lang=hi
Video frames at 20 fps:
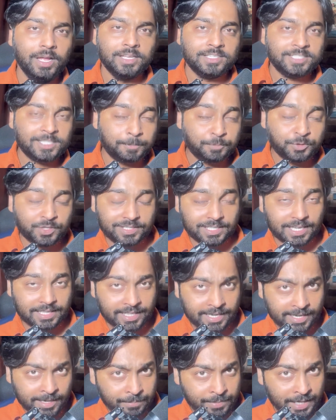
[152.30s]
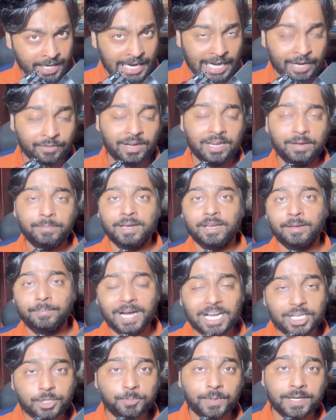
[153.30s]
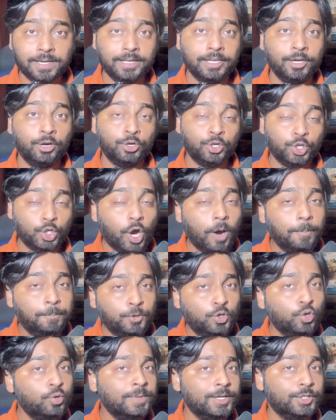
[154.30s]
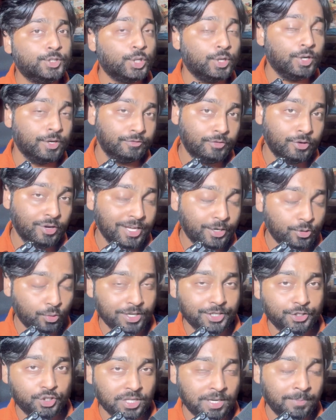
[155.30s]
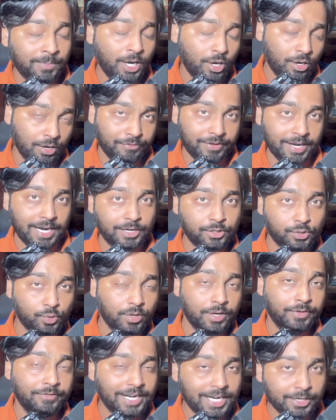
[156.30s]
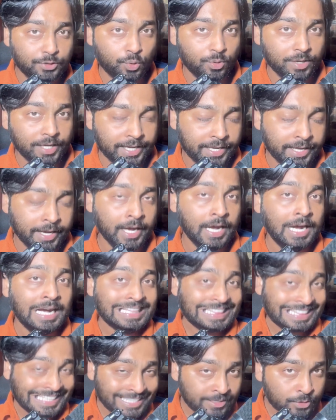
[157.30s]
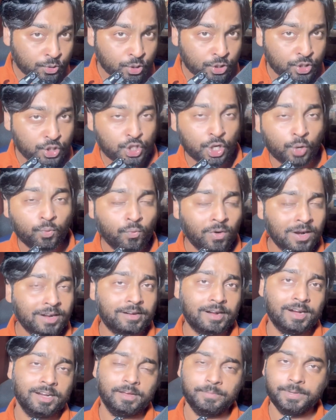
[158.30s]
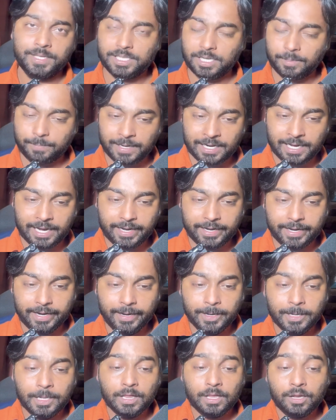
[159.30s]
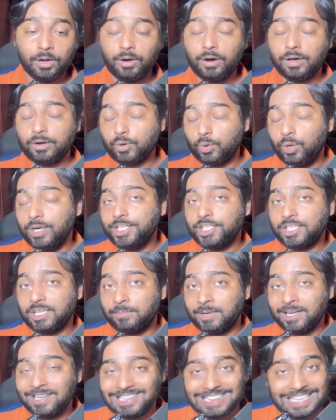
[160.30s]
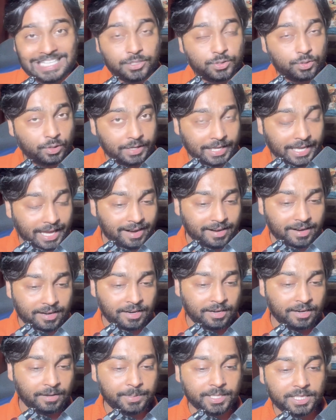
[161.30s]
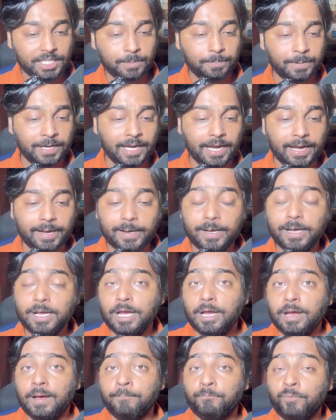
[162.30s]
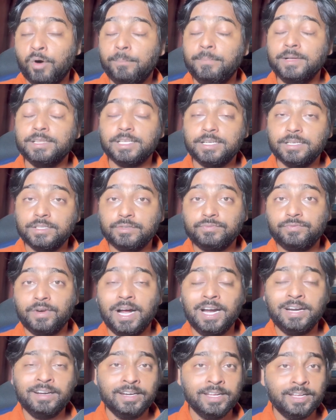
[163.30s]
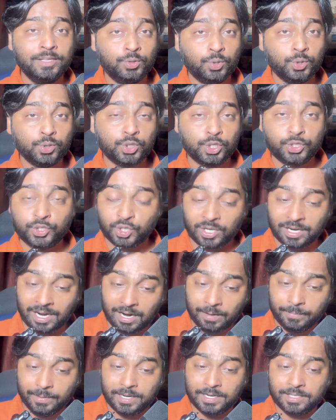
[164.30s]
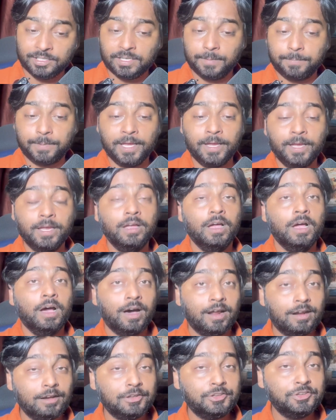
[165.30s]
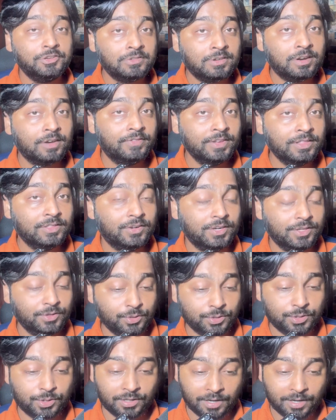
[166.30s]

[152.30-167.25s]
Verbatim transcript: सबसे ज्यादा रन बनाने वाले बल्लेबाज बन गए और टॉप टू में जो है वो है रोहित शर्मा और विराट कोहली विराट कोहली ने तीन रन अभी तक बनाए हैं और रोहित शर्मा ने तीन रन अभी तक बनाया है मोहम्मद रिजवान ने दो रन जबकि रचिन रविंद्र ने दो